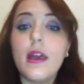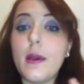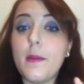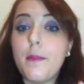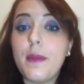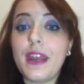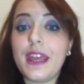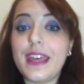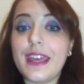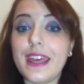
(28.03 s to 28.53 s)

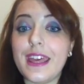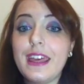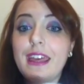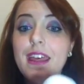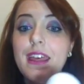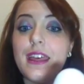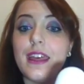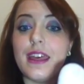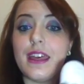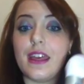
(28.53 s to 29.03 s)

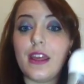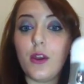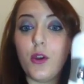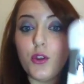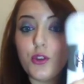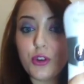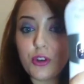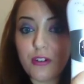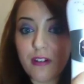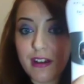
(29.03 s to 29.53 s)
Perché eh,
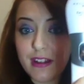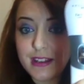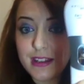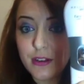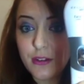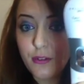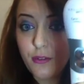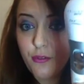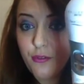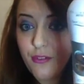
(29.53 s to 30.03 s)
lo trovate
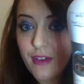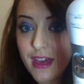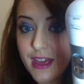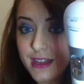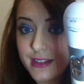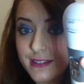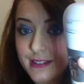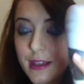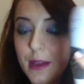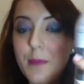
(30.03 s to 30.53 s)
in
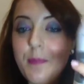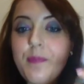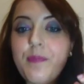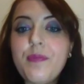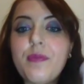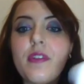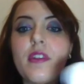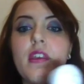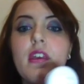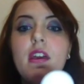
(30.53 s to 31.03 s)
offerta
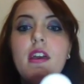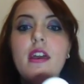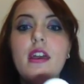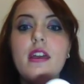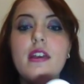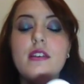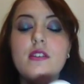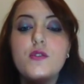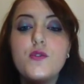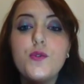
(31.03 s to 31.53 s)

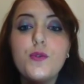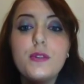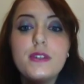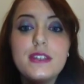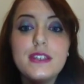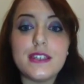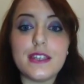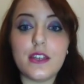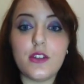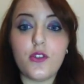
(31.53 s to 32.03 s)
e sul
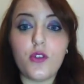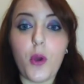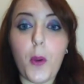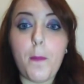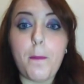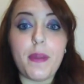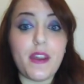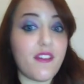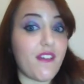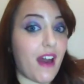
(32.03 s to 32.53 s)

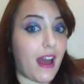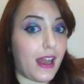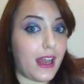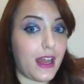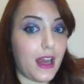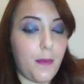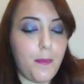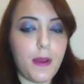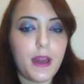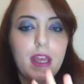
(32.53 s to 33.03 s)
sito
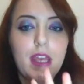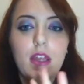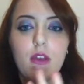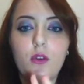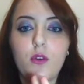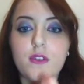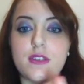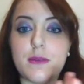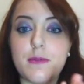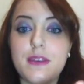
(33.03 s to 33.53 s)
Privalia, per chi
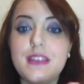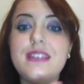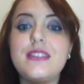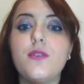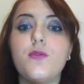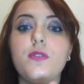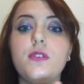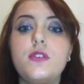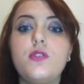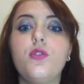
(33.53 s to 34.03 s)
non lo
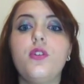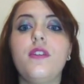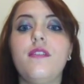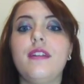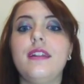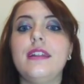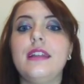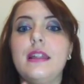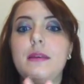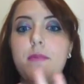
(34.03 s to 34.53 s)
sapesse, è un sito di
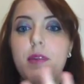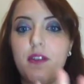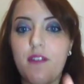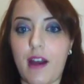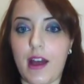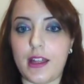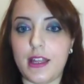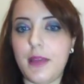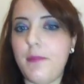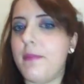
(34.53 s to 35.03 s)
vendite
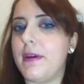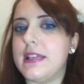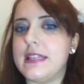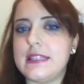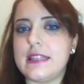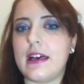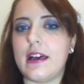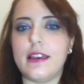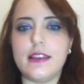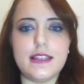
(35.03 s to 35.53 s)
private,
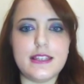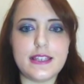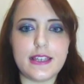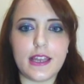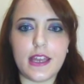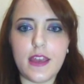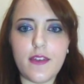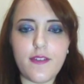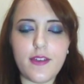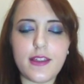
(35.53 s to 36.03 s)
basta
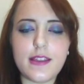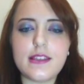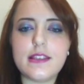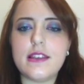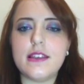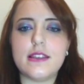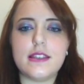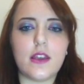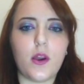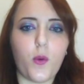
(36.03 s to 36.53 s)

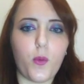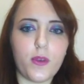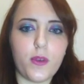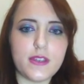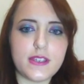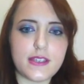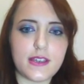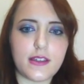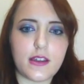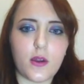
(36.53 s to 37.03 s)
iscriversi e si
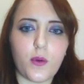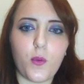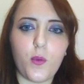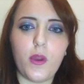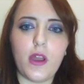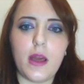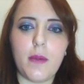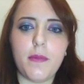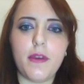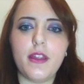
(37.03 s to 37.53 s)
acquista
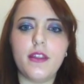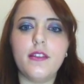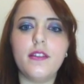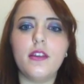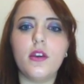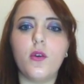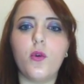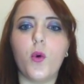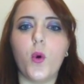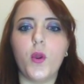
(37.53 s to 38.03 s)

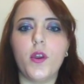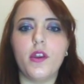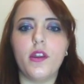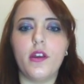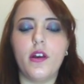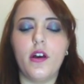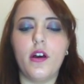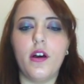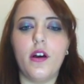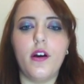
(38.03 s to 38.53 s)
tranquillamente con
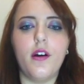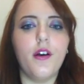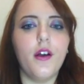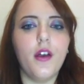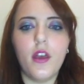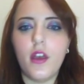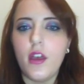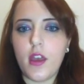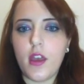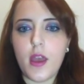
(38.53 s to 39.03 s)
eh,
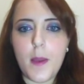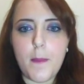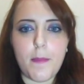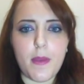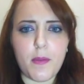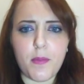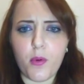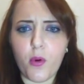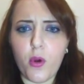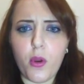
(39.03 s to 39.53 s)

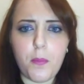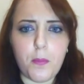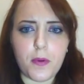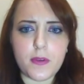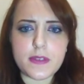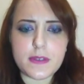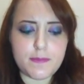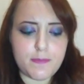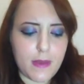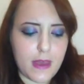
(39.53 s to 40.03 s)
PayPal,
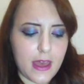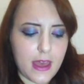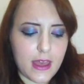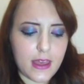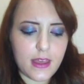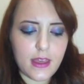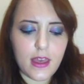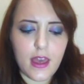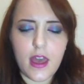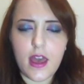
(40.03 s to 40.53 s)

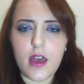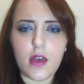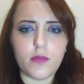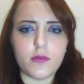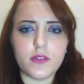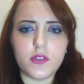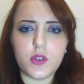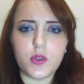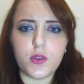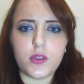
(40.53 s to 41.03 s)
Postpay, è
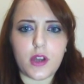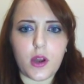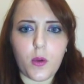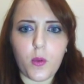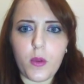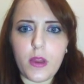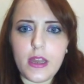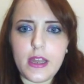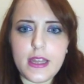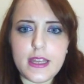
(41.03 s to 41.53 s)
un sito
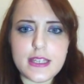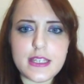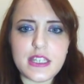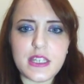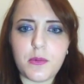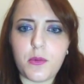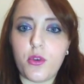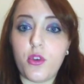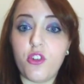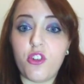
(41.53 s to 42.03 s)

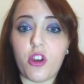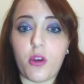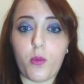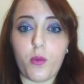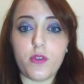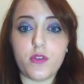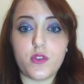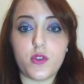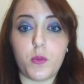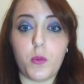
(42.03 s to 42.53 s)
tranquillissimo, io ci
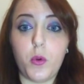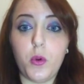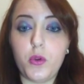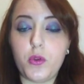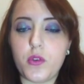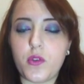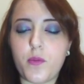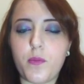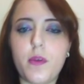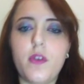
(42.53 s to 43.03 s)
acquisto
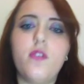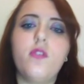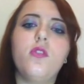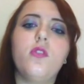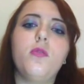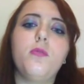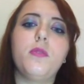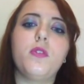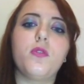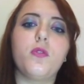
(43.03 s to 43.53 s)
molto
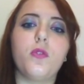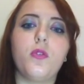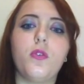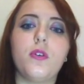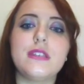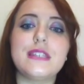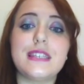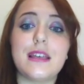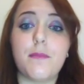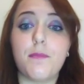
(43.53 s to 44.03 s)
spesso, mi
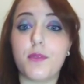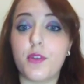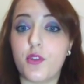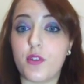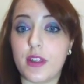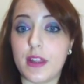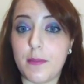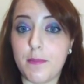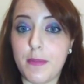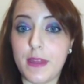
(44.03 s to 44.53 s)
sono sempre
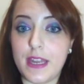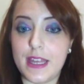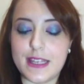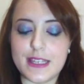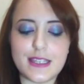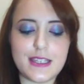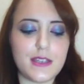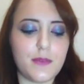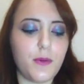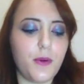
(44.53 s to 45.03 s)
trovata
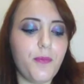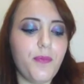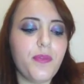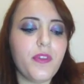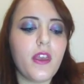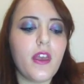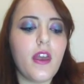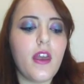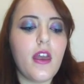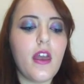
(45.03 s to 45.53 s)
benissimo.
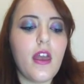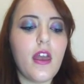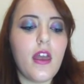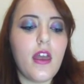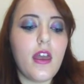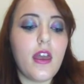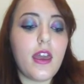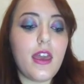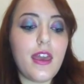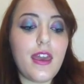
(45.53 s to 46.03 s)

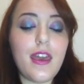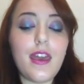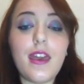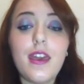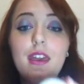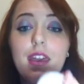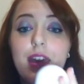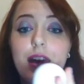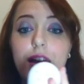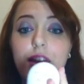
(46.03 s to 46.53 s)
E,
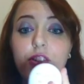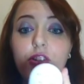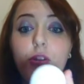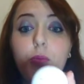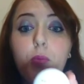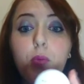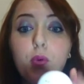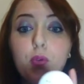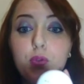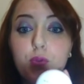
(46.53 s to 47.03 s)
e c'è
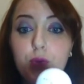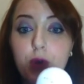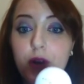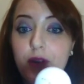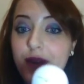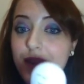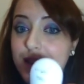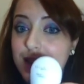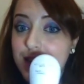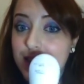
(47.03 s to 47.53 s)
appunto una
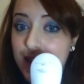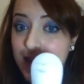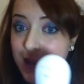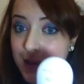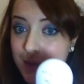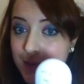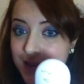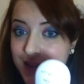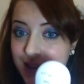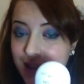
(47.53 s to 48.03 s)
vendita
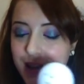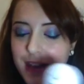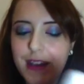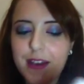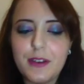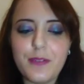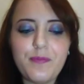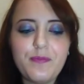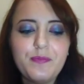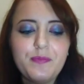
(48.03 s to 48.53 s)
Imetec,
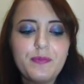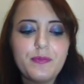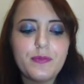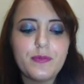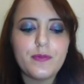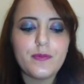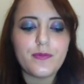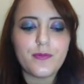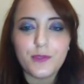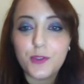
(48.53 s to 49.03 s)

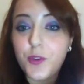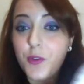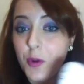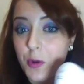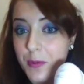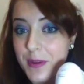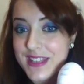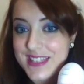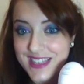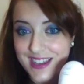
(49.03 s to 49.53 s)
dove
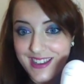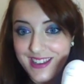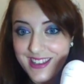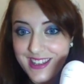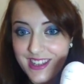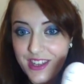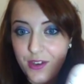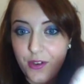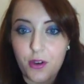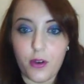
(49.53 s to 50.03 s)
l'ho presa
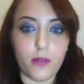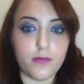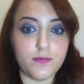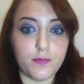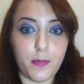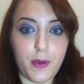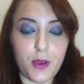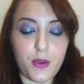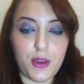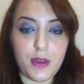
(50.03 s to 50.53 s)
anch'io
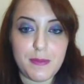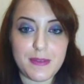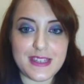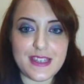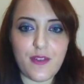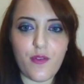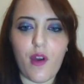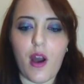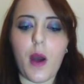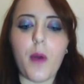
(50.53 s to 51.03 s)
un paio di
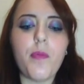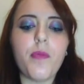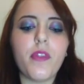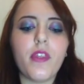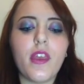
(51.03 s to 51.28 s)
mesi fa,